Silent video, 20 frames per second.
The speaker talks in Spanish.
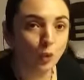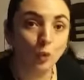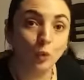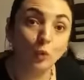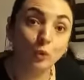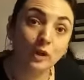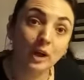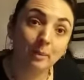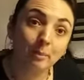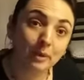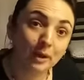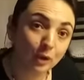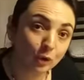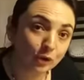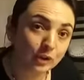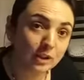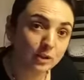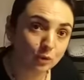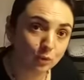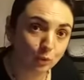Una
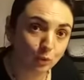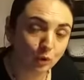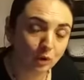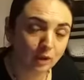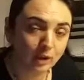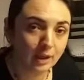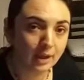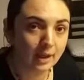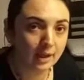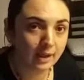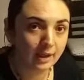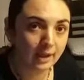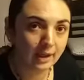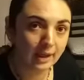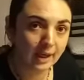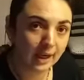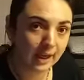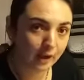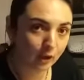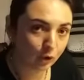pelota azul
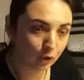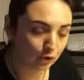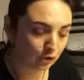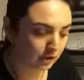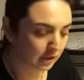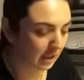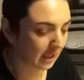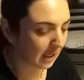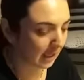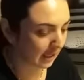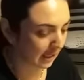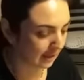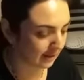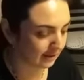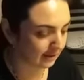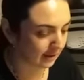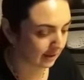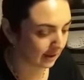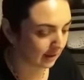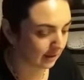lejos de la
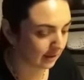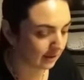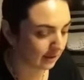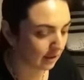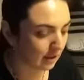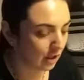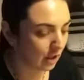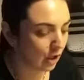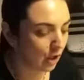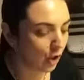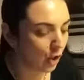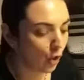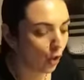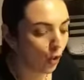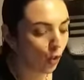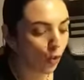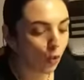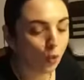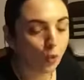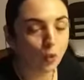casa.
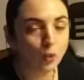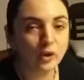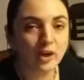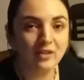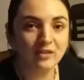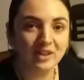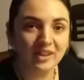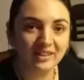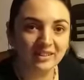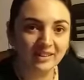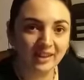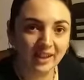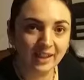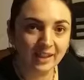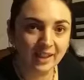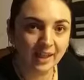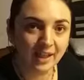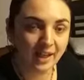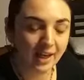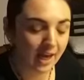Una
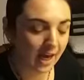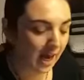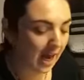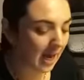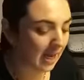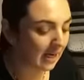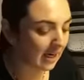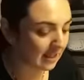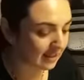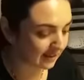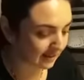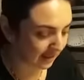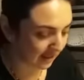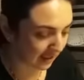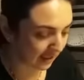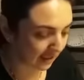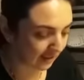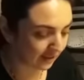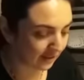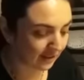ventana a la
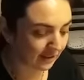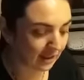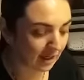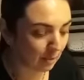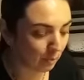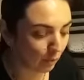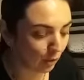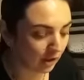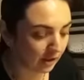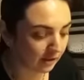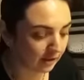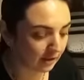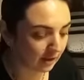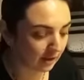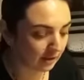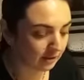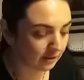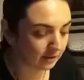izquierda de la puerta.